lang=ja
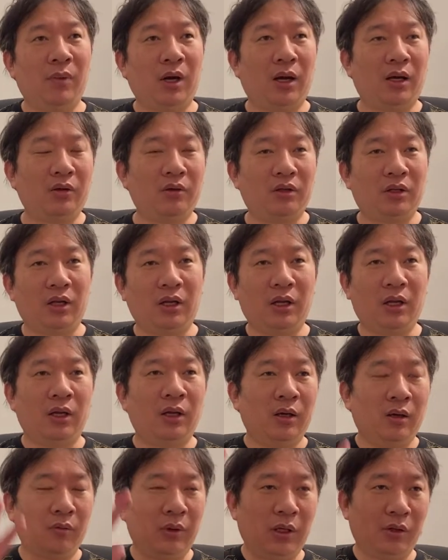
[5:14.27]
まあ、歩いて
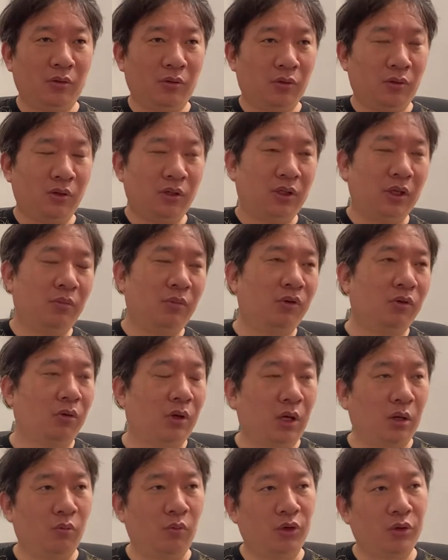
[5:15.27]
ね、あの、池袋か